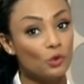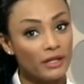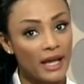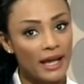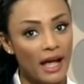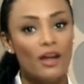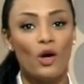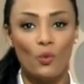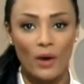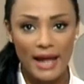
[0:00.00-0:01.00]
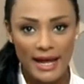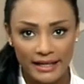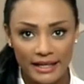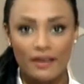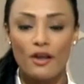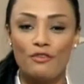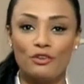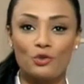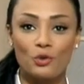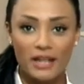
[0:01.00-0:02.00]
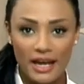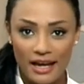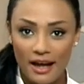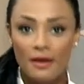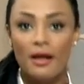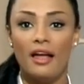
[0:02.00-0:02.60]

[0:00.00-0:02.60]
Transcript: تركيا ولكن في تركيا